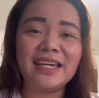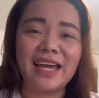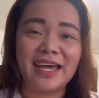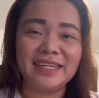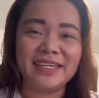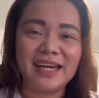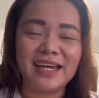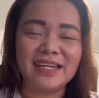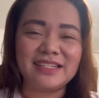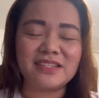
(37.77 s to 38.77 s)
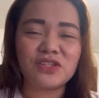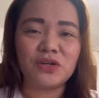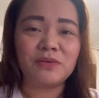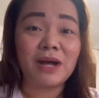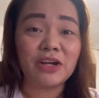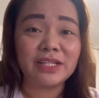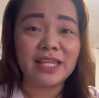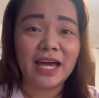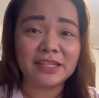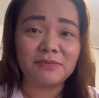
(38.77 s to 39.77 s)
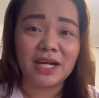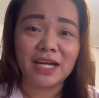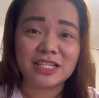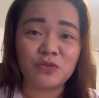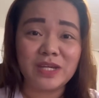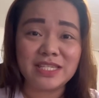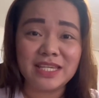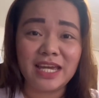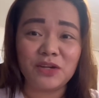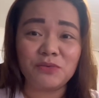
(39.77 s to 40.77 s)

Ayan. So, bago ang lahat mga kaswisi, ay eh,